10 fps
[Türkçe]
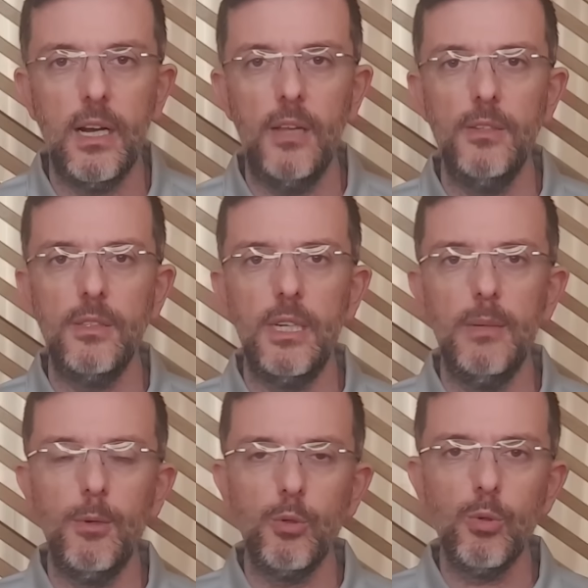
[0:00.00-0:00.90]
kaldı
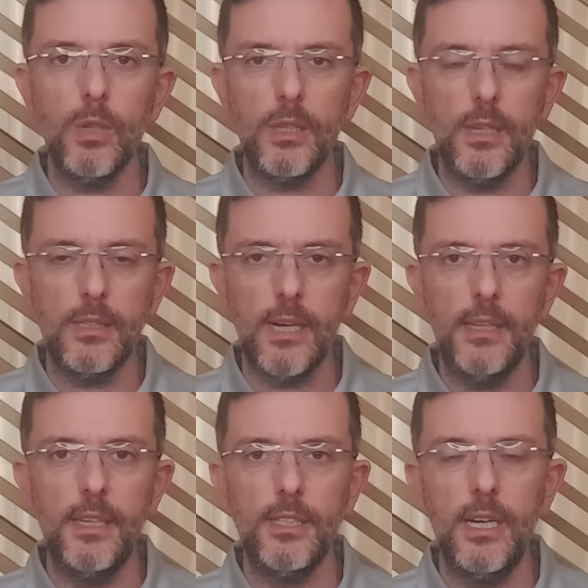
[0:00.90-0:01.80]
sıralama turlarında
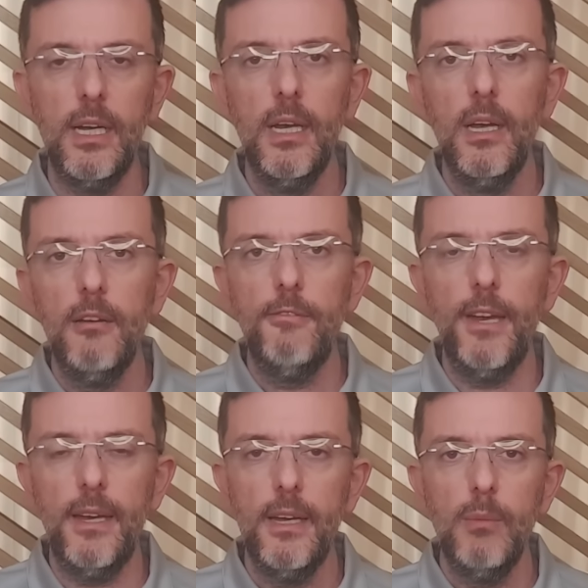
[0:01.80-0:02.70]
sadece
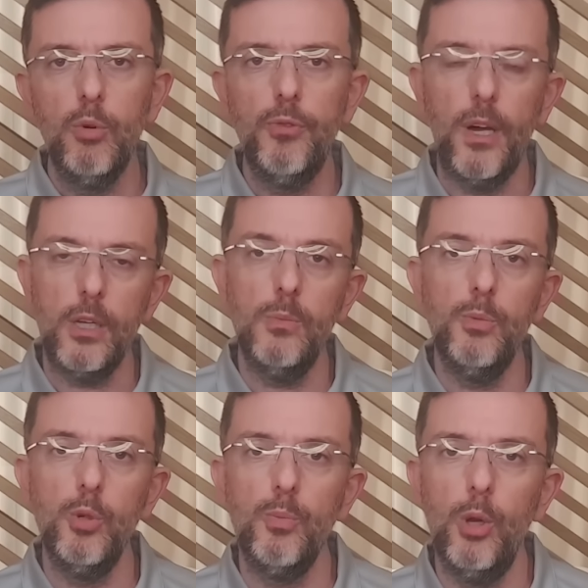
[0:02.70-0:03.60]
ve bu farkın
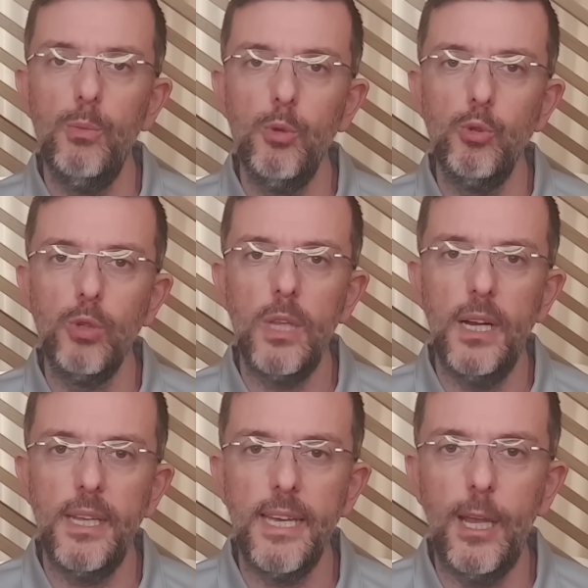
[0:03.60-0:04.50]
büyük bölümü
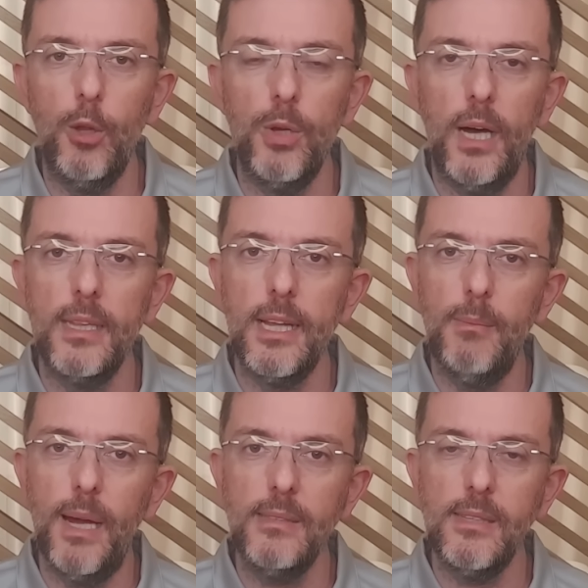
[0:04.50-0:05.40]
düzlüklerden geliyordu. Hatta
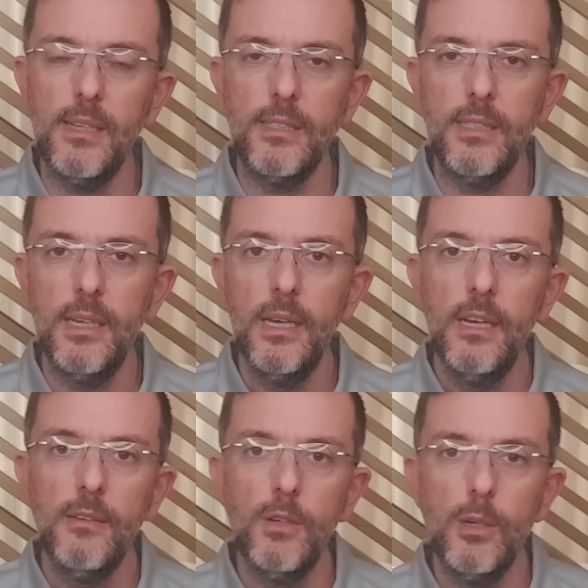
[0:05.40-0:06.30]
Mercedes'in
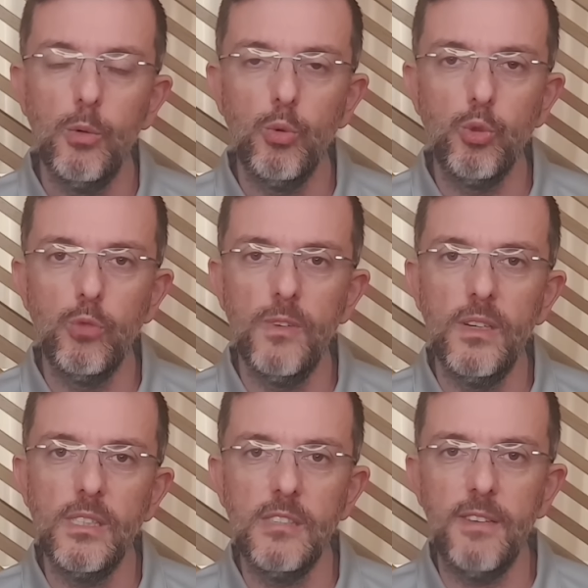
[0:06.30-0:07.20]
e, uzun ve
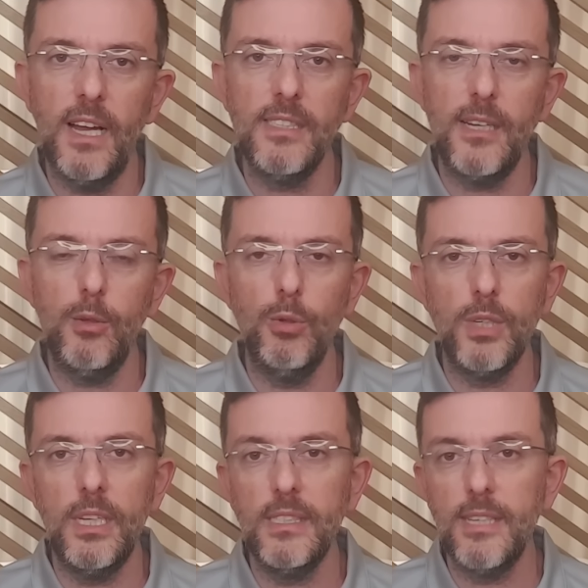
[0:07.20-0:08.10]
hızlı virajlardan
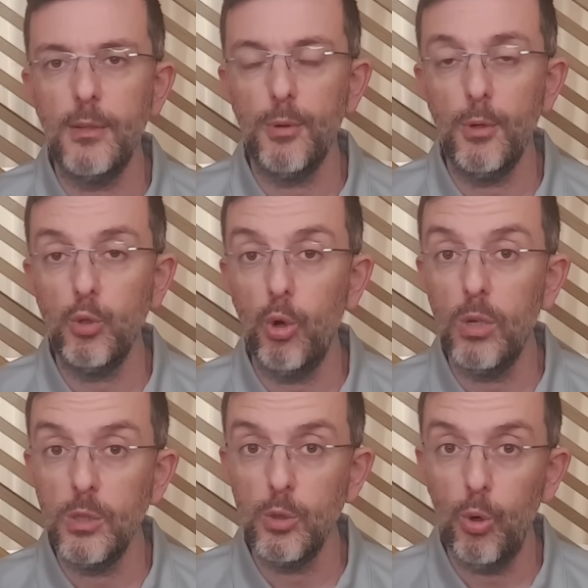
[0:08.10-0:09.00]
oluşan ilk sektörde
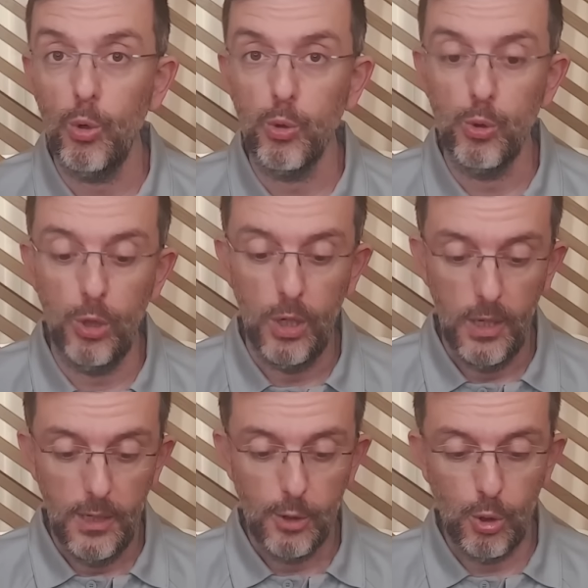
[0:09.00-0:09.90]
çok hızlı olduğunu
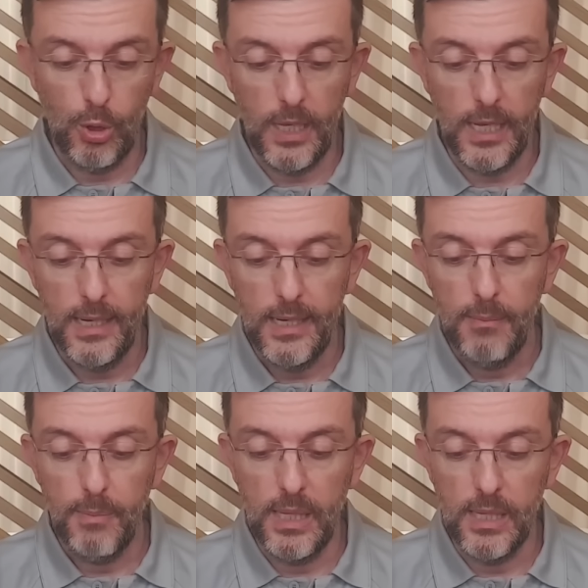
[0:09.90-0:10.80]

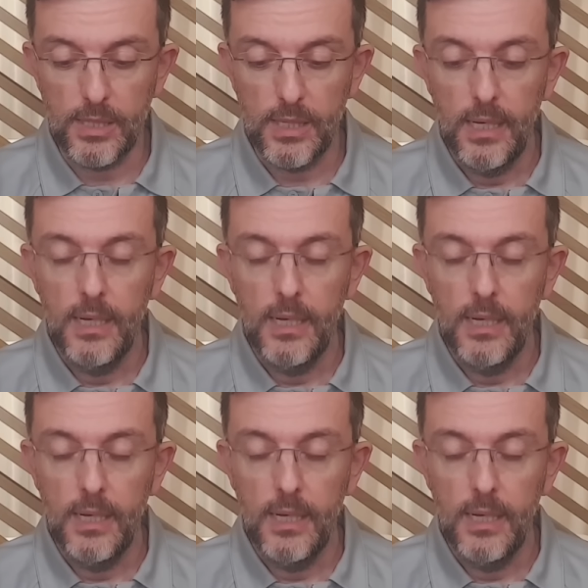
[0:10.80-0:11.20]
söyleyebiliriz.